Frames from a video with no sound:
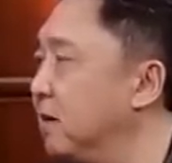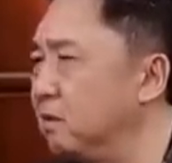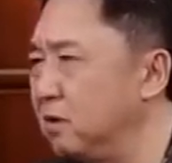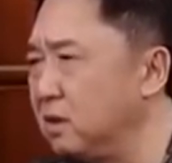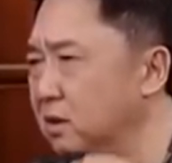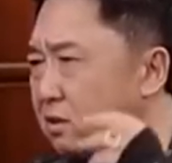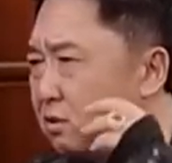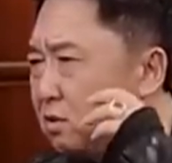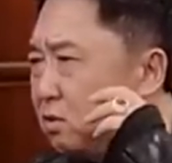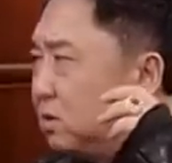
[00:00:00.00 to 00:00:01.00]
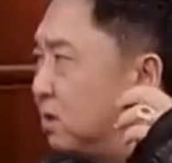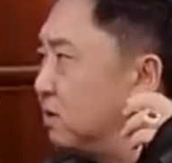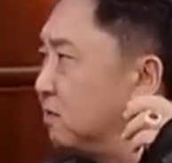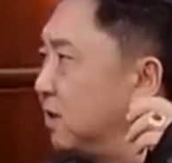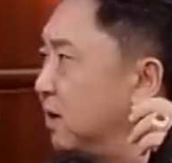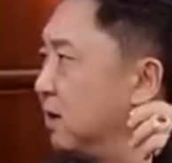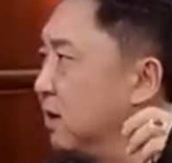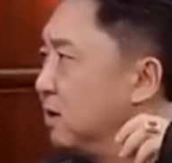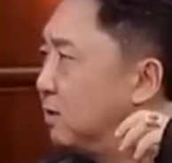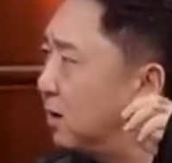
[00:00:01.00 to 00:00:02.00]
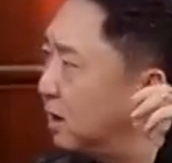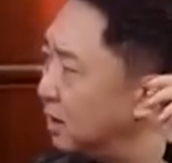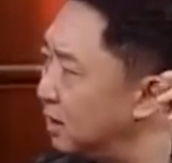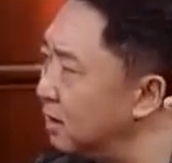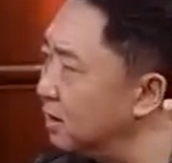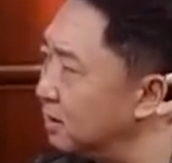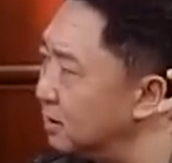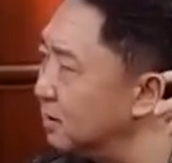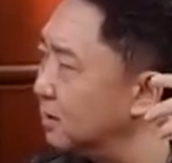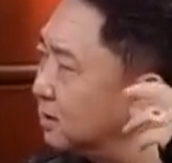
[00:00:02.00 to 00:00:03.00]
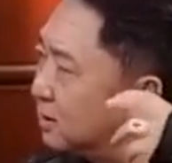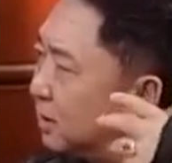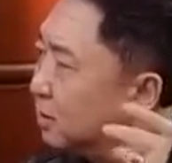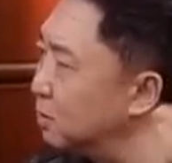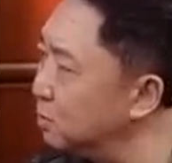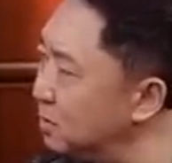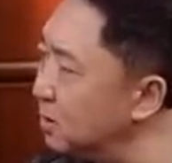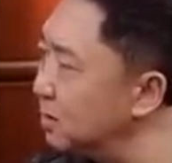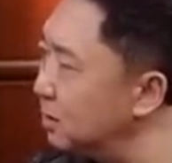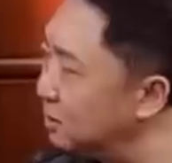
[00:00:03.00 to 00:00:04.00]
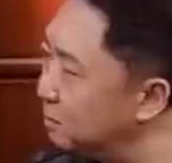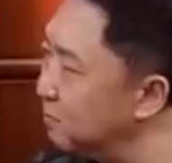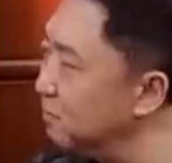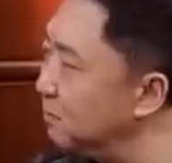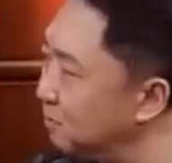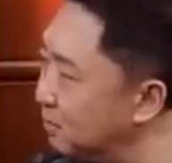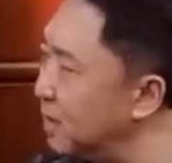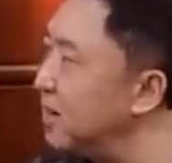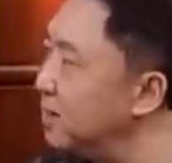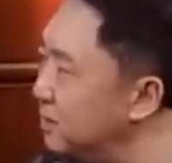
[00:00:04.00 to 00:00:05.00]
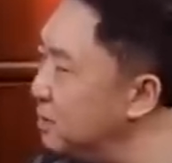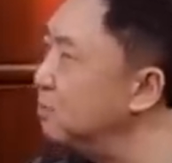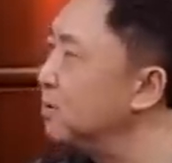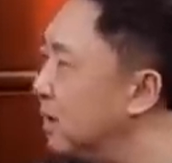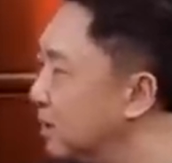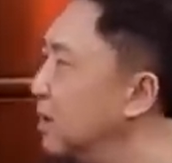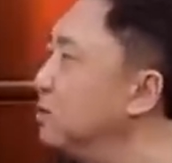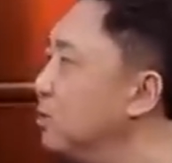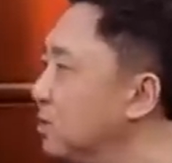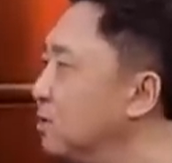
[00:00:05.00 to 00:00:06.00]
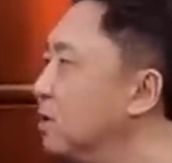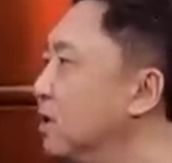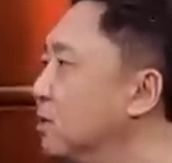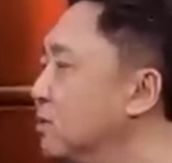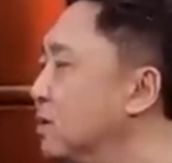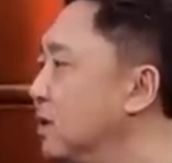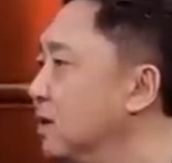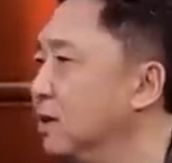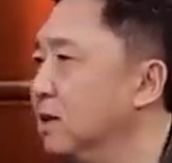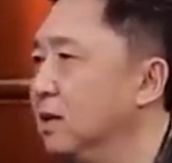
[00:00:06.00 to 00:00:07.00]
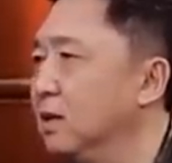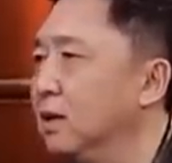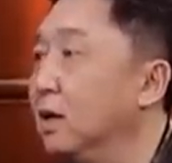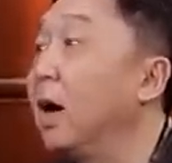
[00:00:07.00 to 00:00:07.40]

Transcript: 再有一个就是抽象思维，就按他这个想的东西，你能再延伸一步想下去，就这个整个画面就出